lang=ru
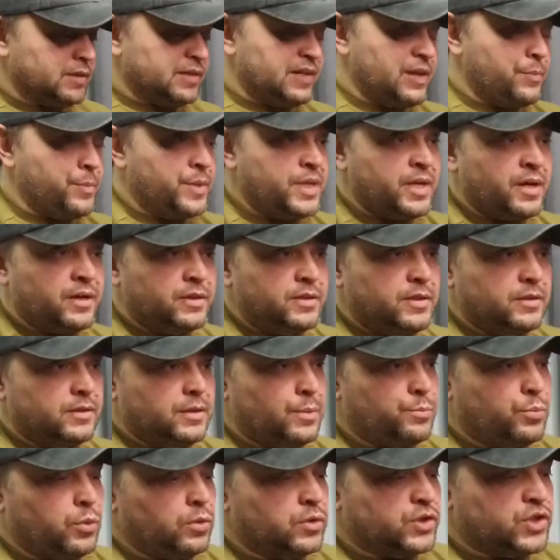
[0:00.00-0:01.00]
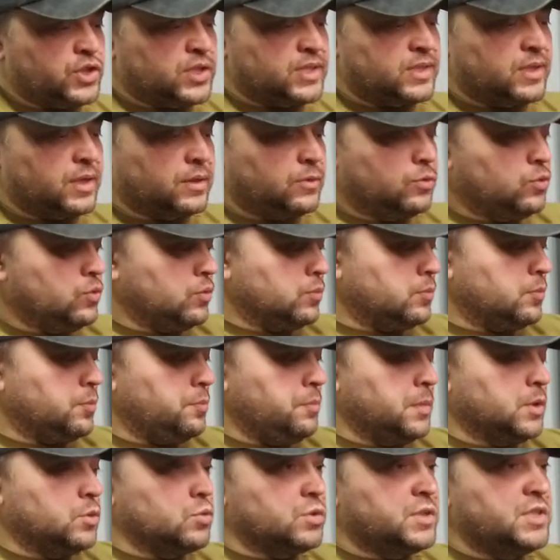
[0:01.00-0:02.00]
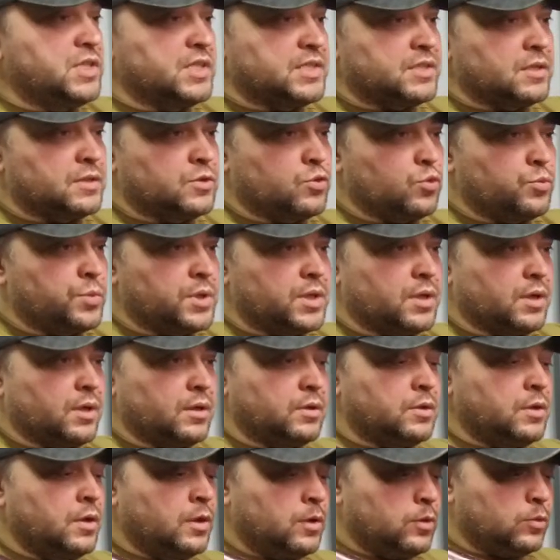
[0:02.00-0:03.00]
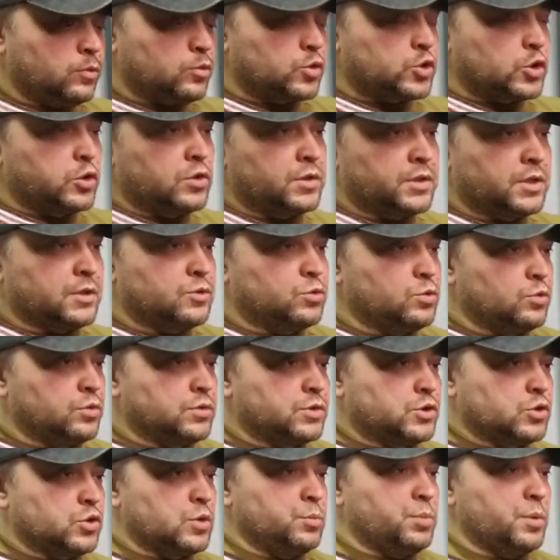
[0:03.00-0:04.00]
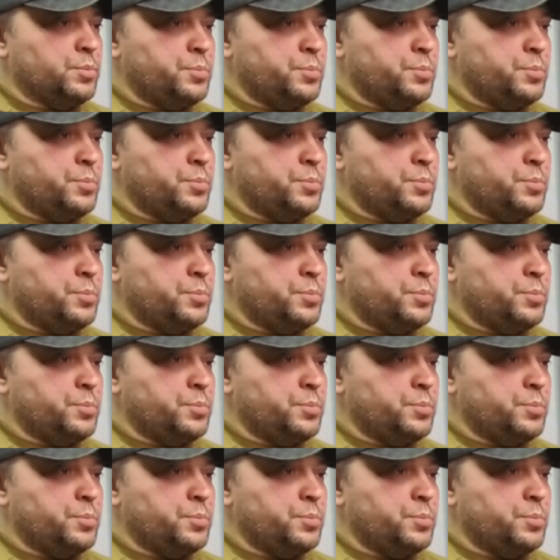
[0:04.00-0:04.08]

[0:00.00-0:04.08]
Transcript: для меня где-то полчаса. Ну, минут 10 у меня ушло на то, чтобы